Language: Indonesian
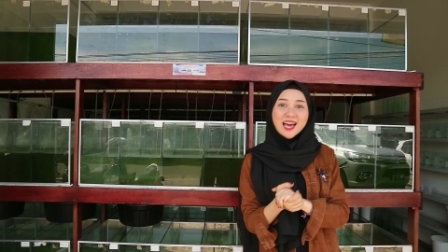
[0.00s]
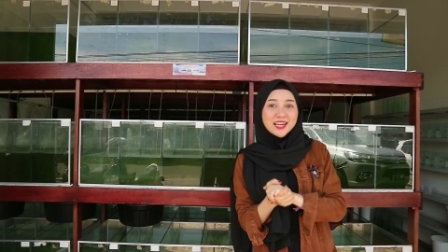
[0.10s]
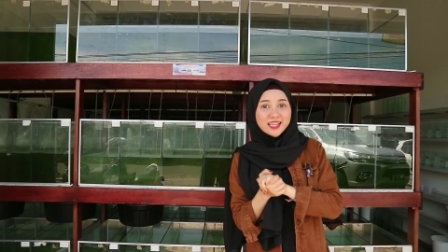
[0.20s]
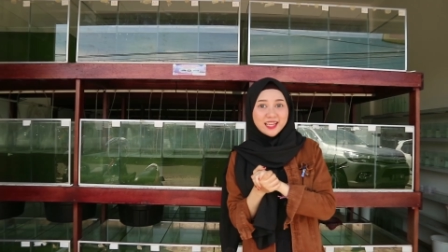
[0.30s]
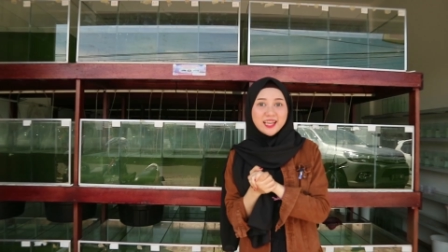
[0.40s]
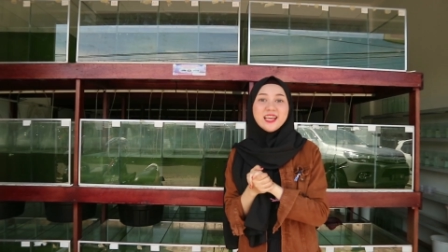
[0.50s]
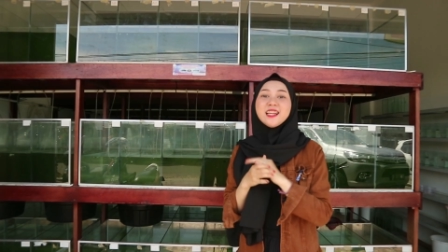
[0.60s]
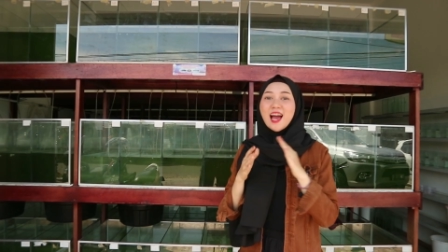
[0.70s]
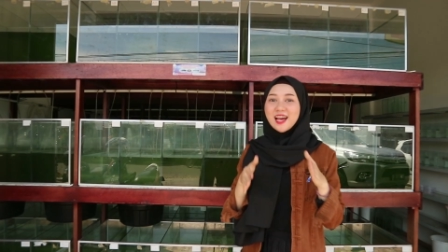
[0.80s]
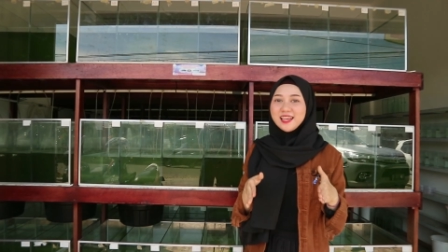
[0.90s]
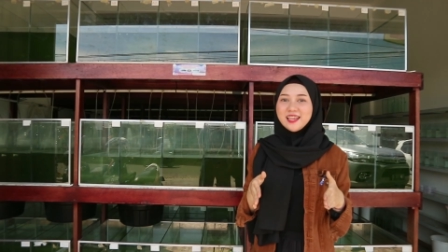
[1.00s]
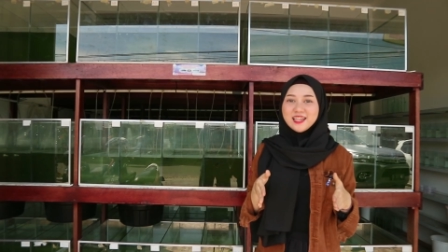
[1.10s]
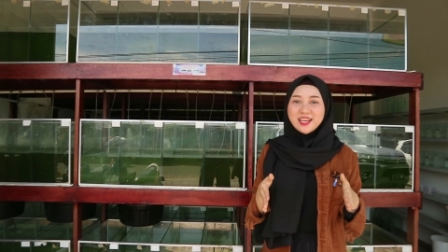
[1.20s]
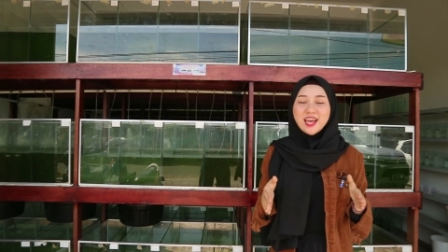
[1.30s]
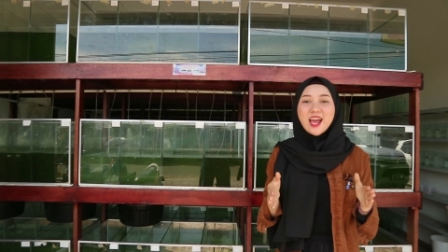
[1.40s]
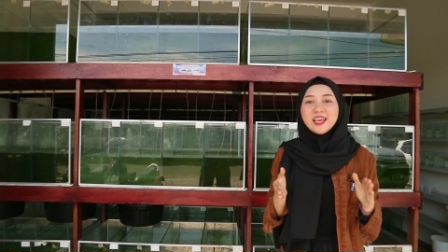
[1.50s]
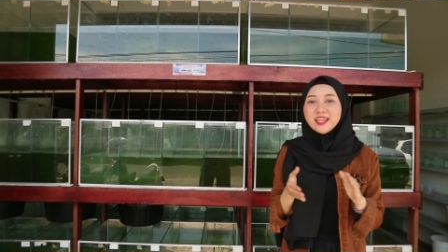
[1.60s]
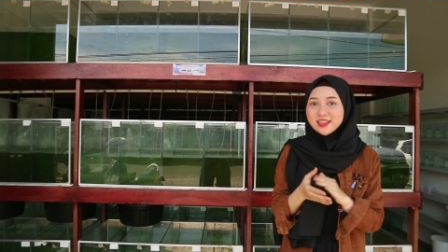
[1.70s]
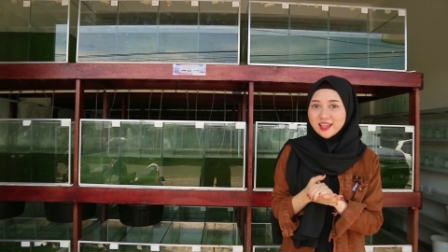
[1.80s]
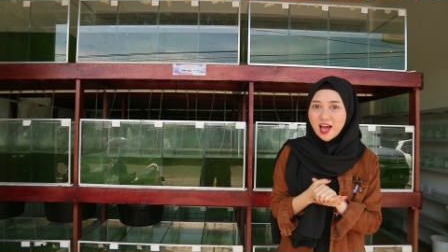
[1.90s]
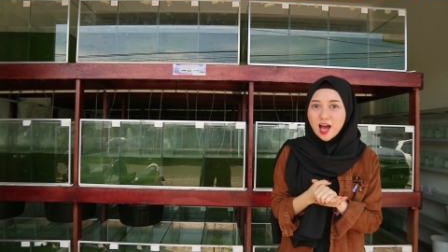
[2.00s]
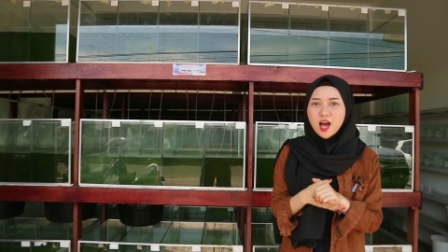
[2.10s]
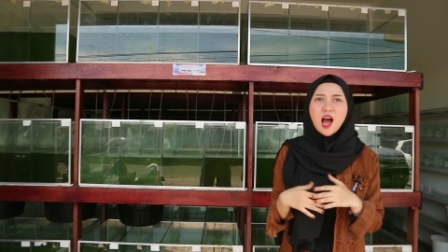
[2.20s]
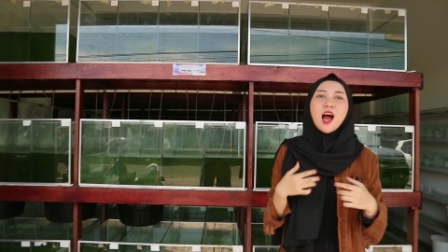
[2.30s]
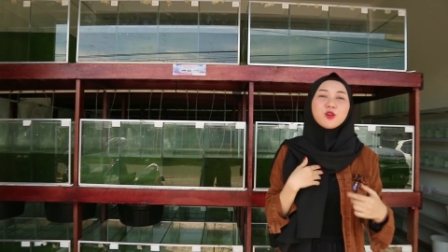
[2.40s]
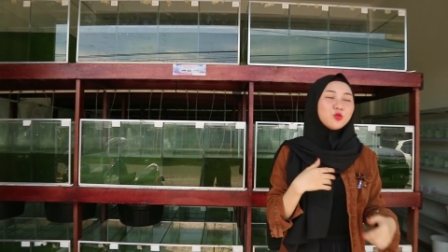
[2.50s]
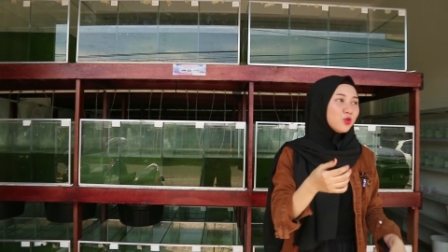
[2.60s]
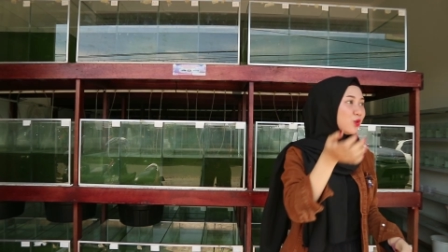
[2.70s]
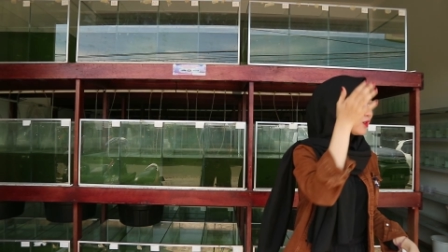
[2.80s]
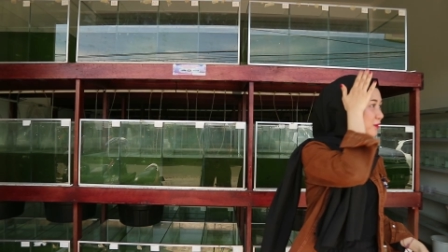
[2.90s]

Jadi hari ini kita aku